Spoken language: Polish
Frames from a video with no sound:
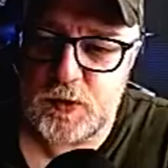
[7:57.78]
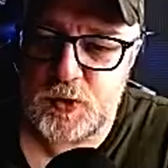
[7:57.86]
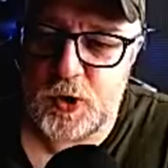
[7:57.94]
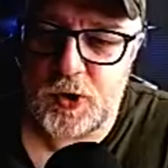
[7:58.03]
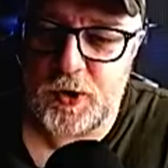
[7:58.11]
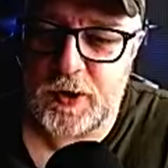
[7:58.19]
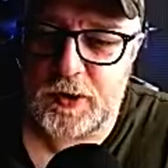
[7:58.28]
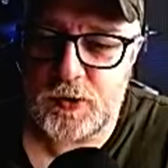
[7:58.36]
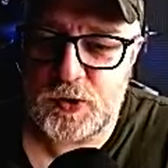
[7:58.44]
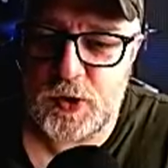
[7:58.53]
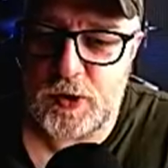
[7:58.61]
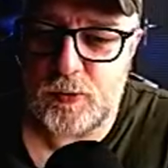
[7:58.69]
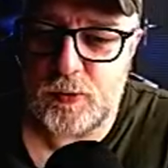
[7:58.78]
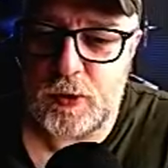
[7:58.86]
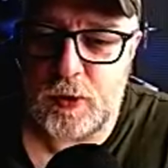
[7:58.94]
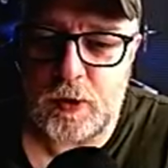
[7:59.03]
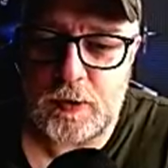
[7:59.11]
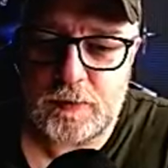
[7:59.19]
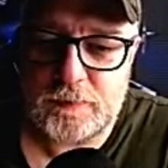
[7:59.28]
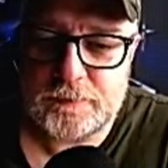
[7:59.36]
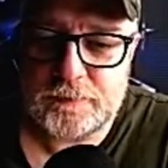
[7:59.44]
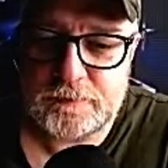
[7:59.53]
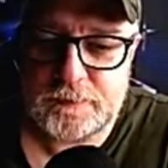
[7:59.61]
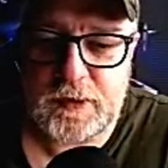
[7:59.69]
zielonego żelu, o,
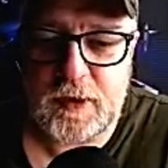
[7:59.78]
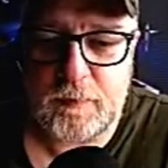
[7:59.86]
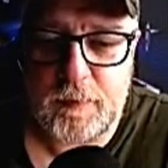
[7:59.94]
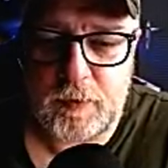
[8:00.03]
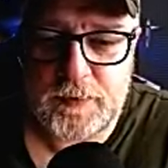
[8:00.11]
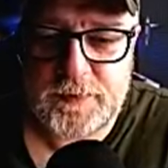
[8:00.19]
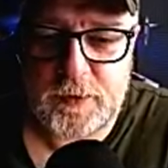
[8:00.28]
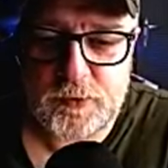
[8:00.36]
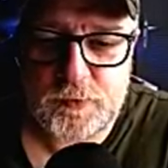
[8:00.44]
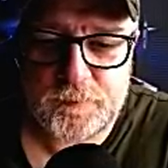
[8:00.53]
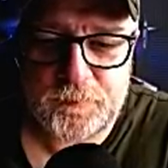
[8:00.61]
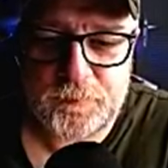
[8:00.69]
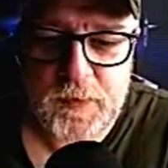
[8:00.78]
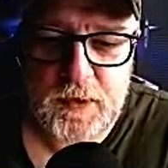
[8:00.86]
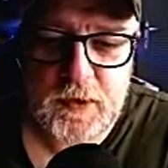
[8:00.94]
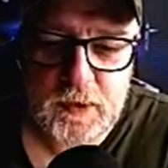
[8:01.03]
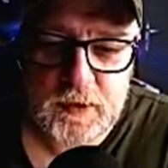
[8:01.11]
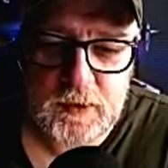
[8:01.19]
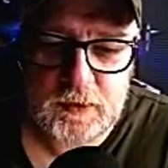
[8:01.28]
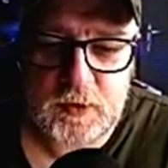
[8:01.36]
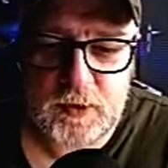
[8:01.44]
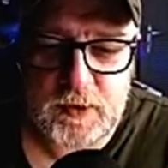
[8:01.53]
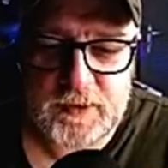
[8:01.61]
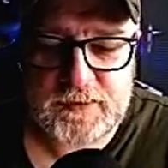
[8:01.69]
takie małe coś. I
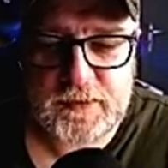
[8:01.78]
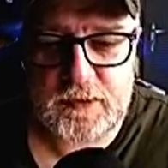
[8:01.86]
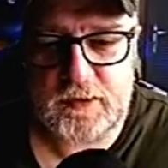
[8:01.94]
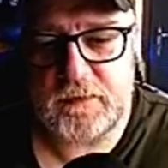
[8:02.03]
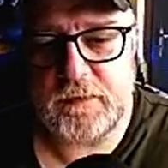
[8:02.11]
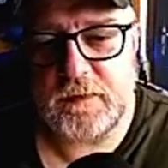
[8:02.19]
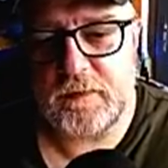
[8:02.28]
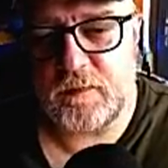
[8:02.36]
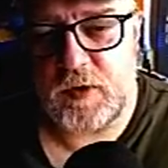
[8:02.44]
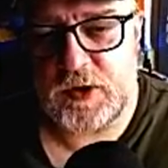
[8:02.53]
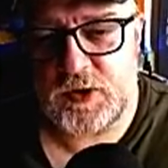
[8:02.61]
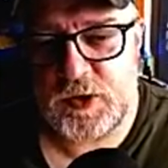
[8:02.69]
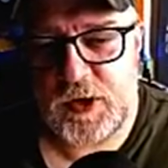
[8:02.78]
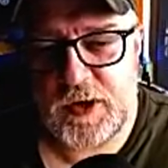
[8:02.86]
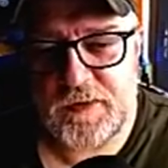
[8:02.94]
to jest właśnie